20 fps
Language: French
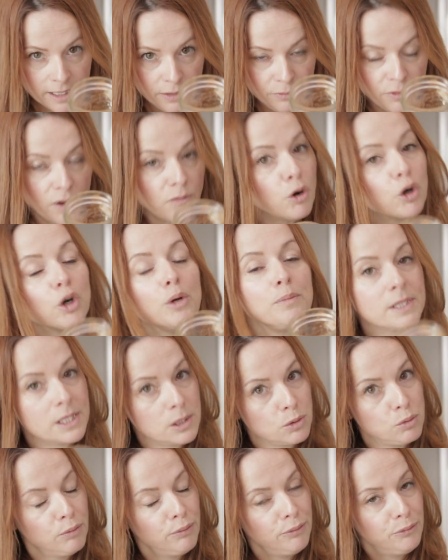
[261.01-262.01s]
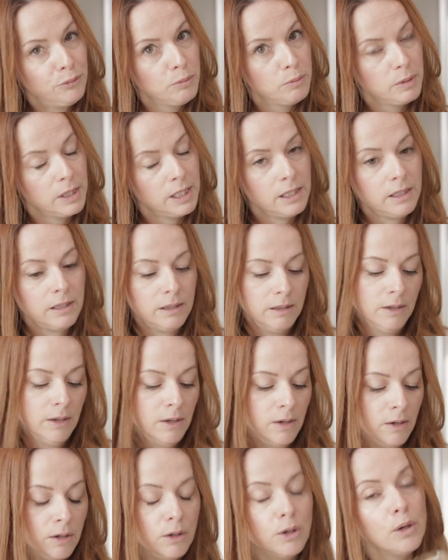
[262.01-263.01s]
qui va avoir le petit goût fumé,
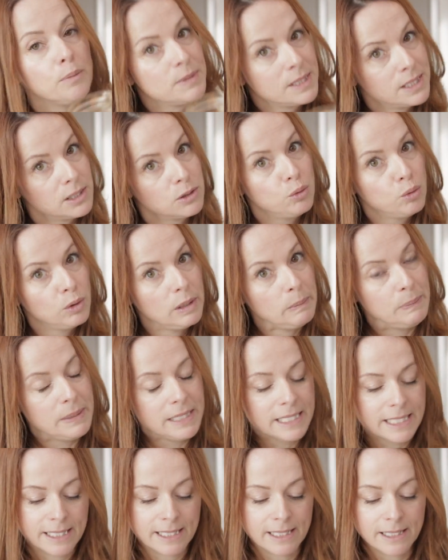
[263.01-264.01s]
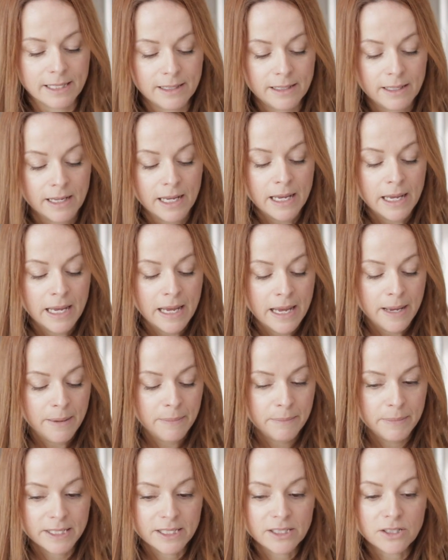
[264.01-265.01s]
le petit goût épicé,
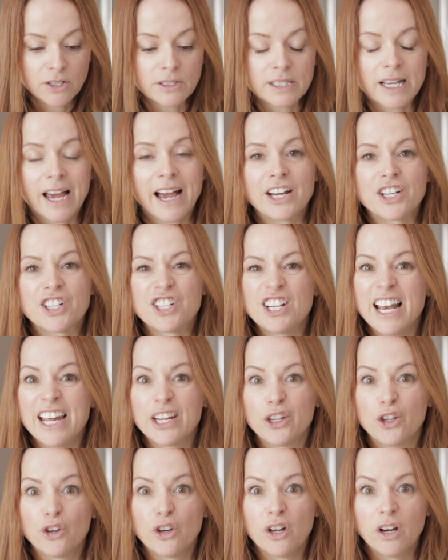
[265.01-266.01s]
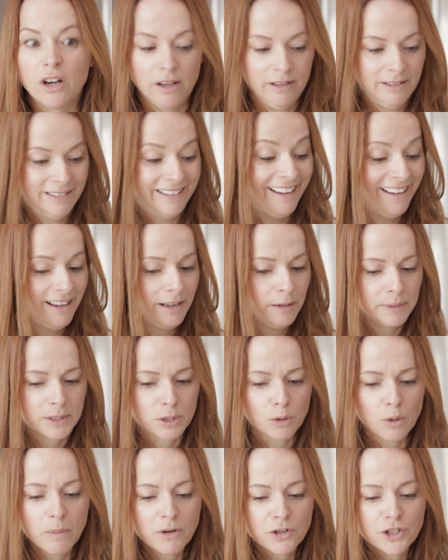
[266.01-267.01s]
mais sans arracher la gueule, hein? Parce
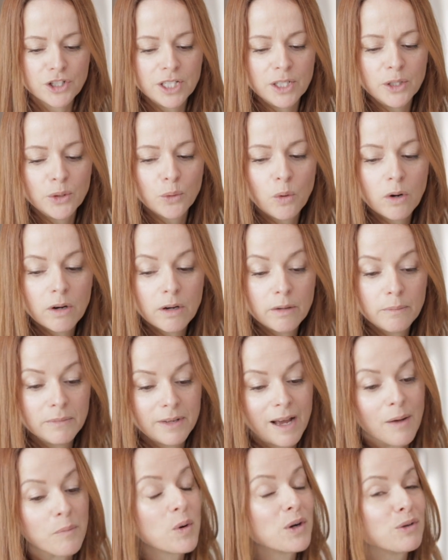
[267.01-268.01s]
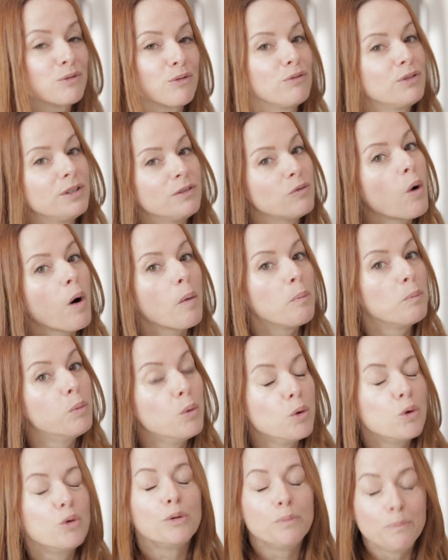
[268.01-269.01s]
qu'on mange des noix. À moins que vous vouliez voir
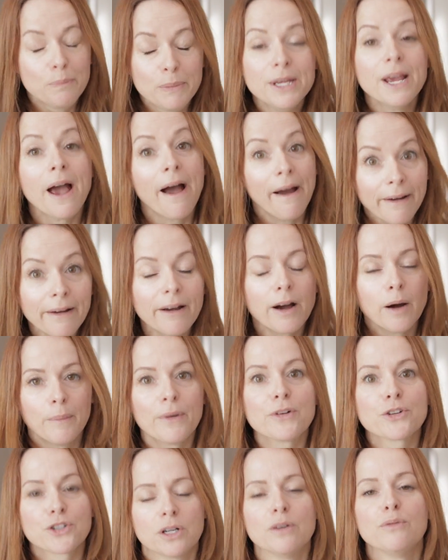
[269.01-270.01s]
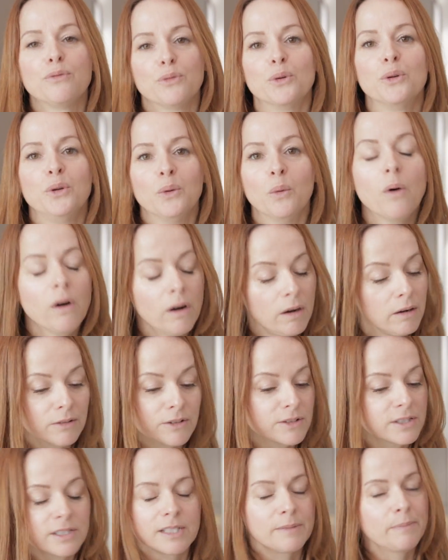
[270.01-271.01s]
beaucoup de bière en mangeant vos noix,
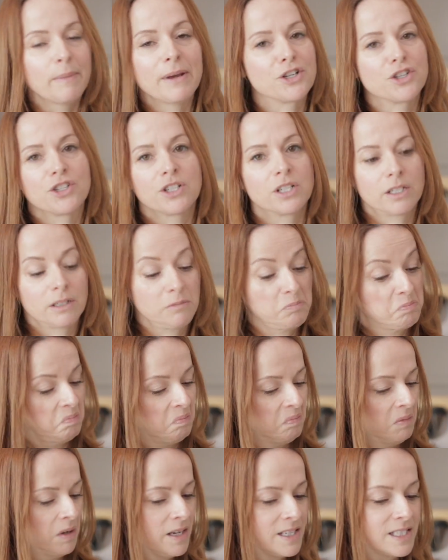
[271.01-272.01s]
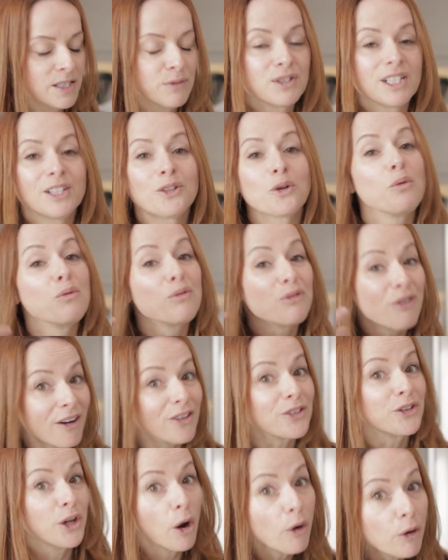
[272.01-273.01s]
là, c'est magique. Si vous êtes un
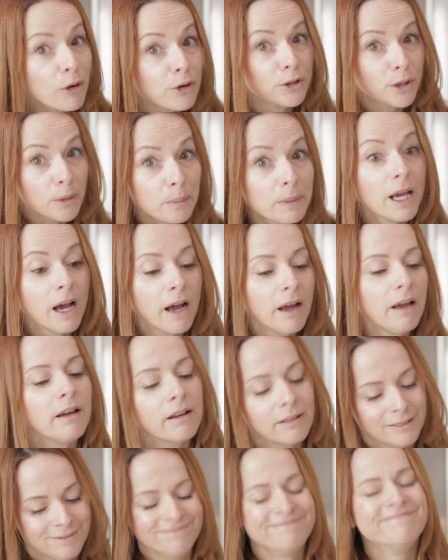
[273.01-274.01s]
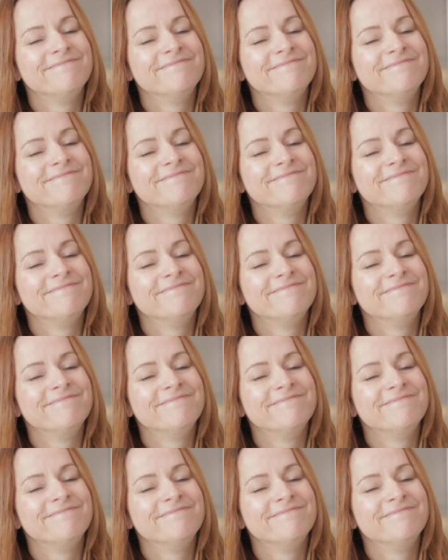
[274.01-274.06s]
vendeur de bière,